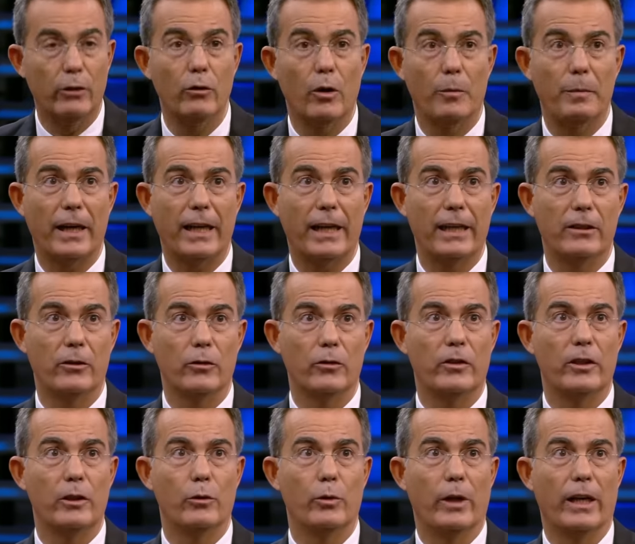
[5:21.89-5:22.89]
Il nuovo pacchetto
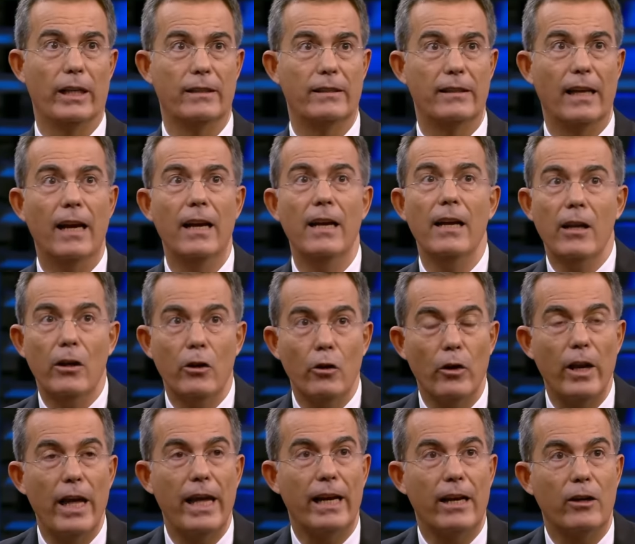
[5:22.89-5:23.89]
sicurezza.
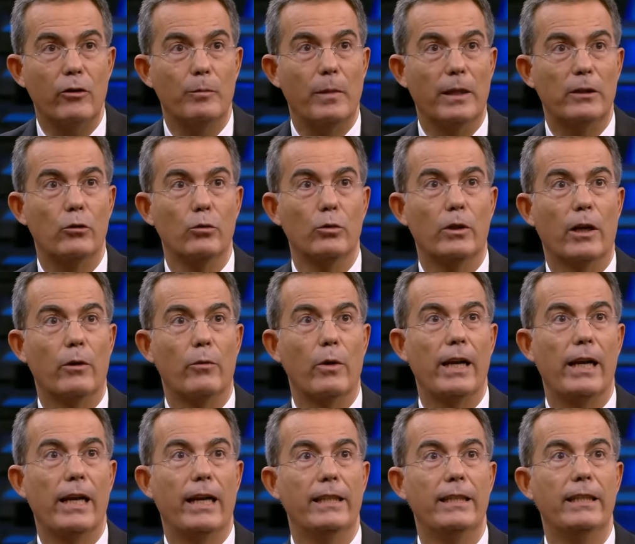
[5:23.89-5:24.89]
Non erano battute
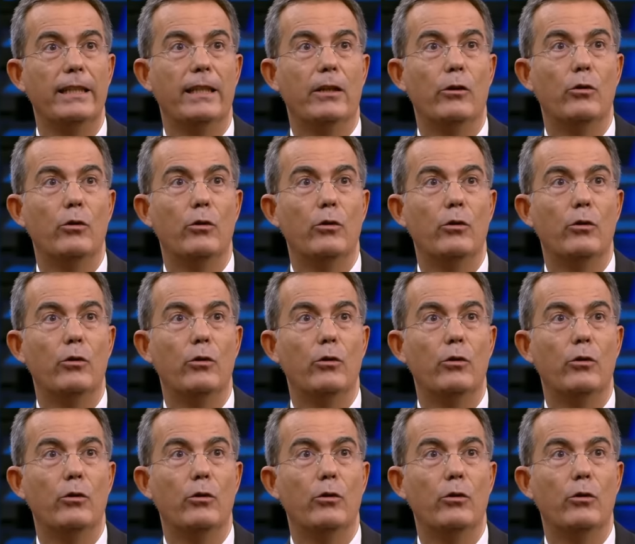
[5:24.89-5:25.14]
quelle di